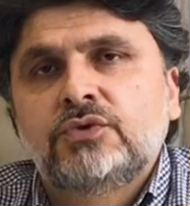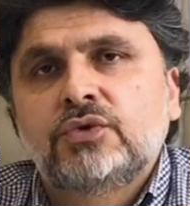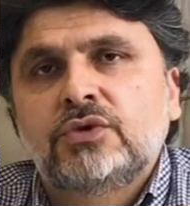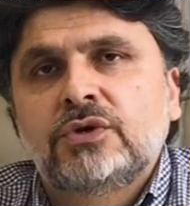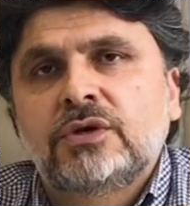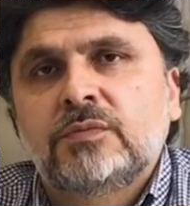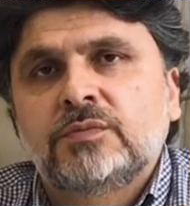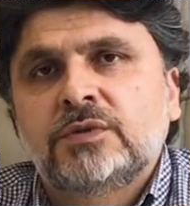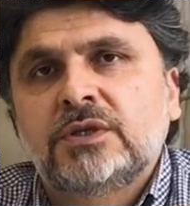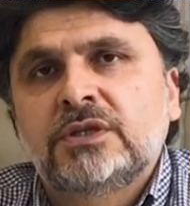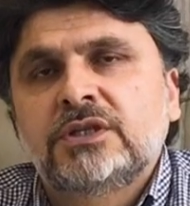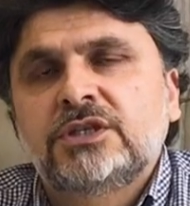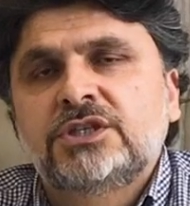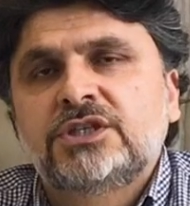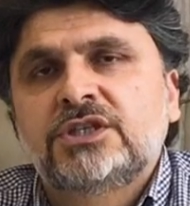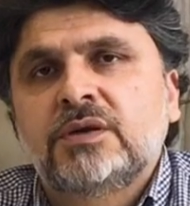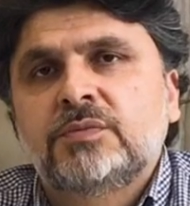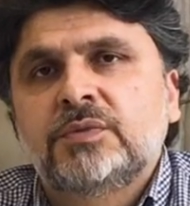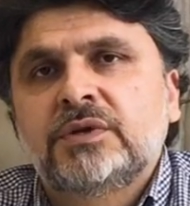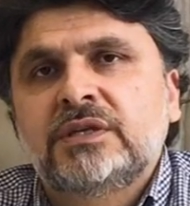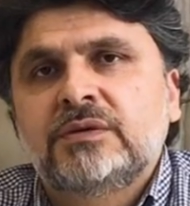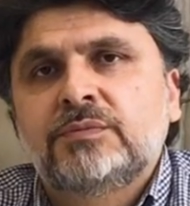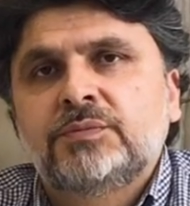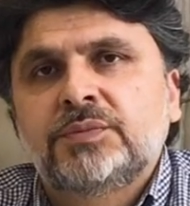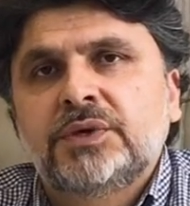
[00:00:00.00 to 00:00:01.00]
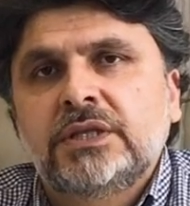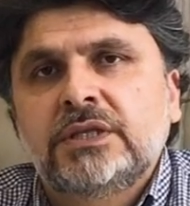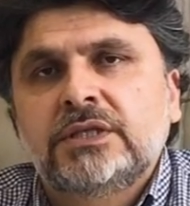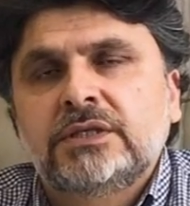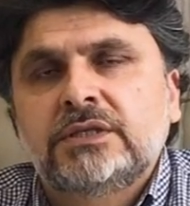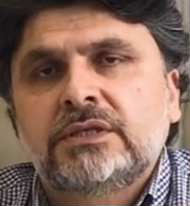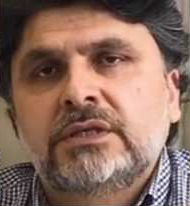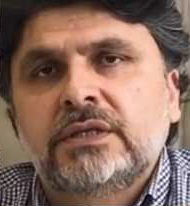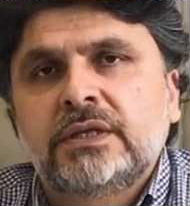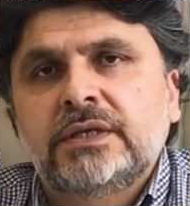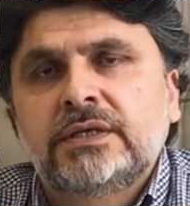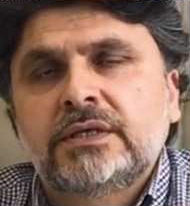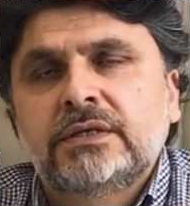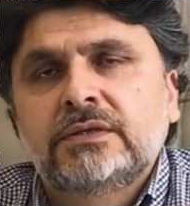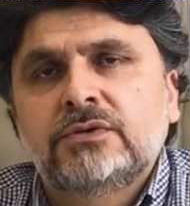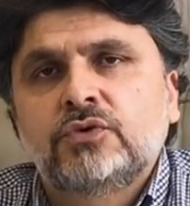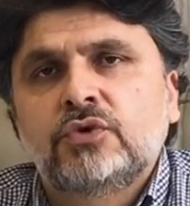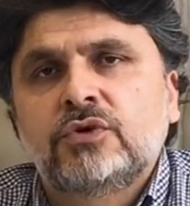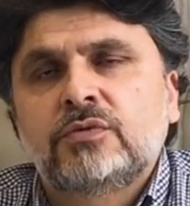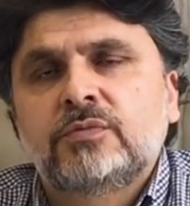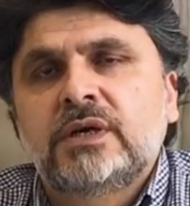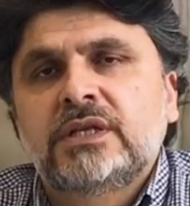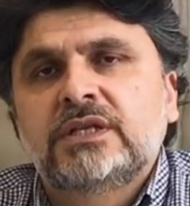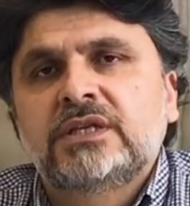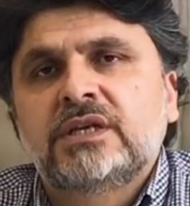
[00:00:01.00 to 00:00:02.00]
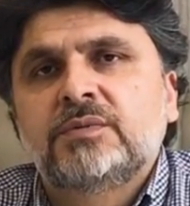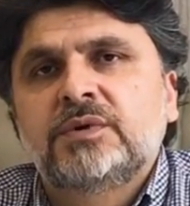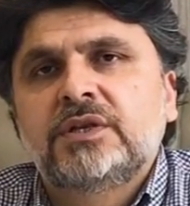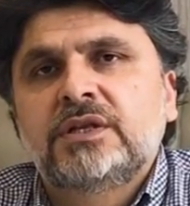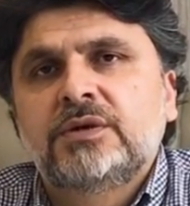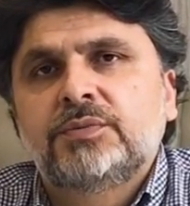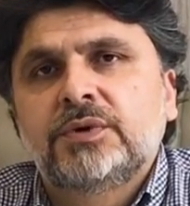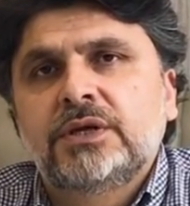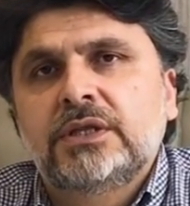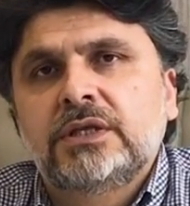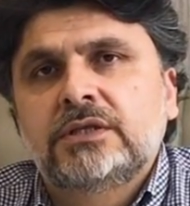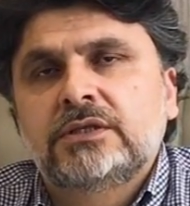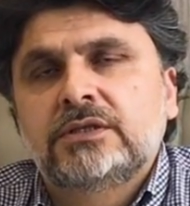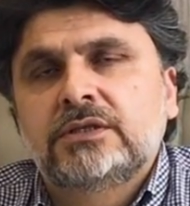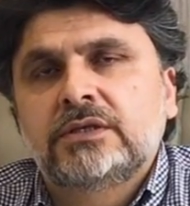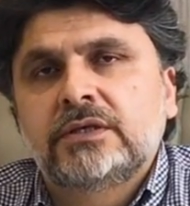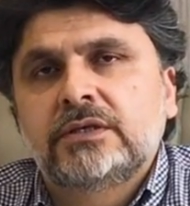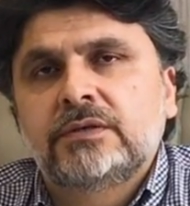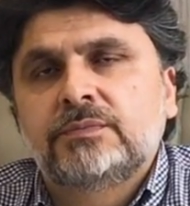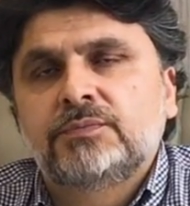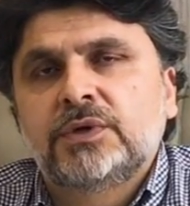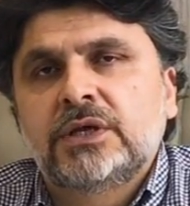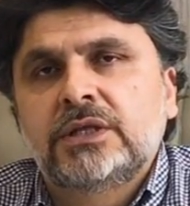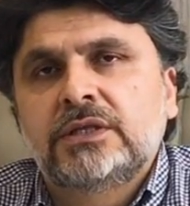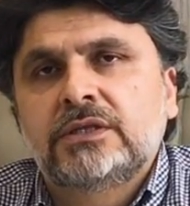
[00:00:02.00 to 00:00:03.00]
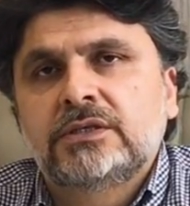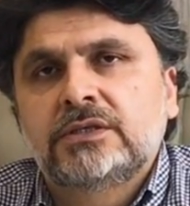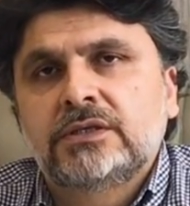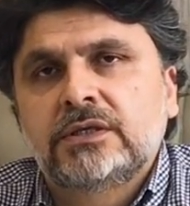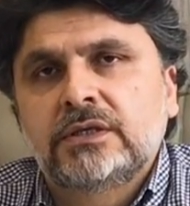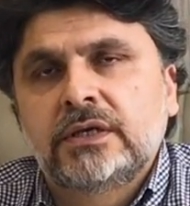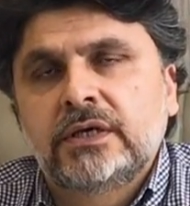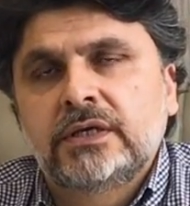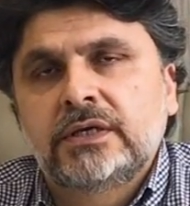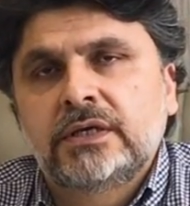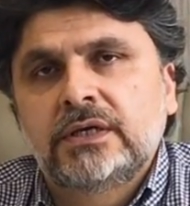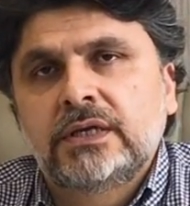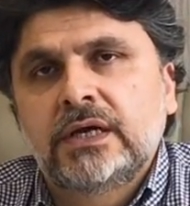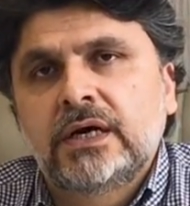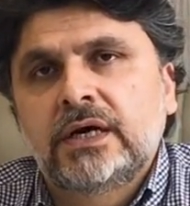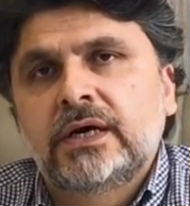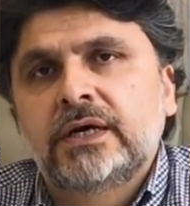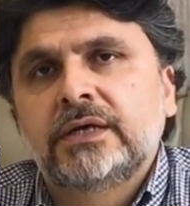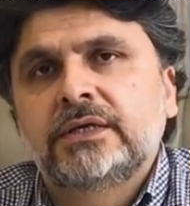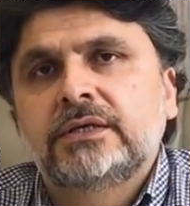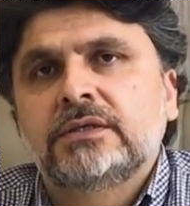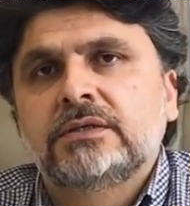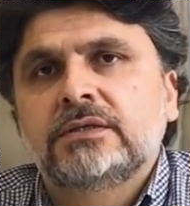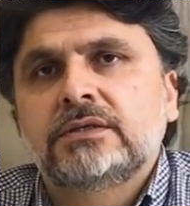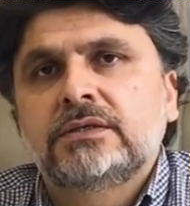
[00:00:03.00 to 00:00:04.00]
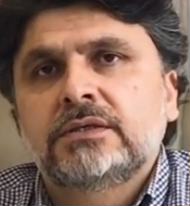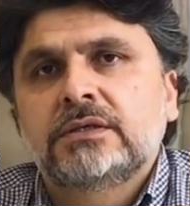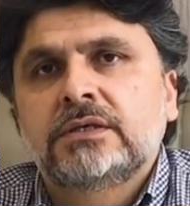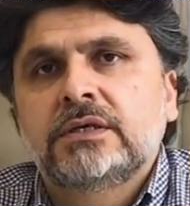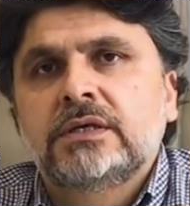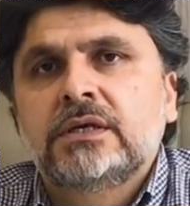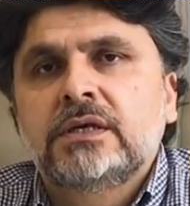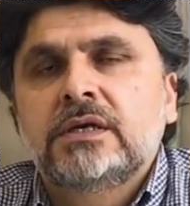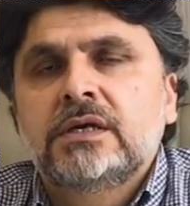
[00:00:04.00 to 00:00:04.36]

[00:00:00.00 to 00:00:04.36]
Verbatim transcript: dönemde dış gebeliğin belirtileri normal gebelik belirtileriyle aynıdır.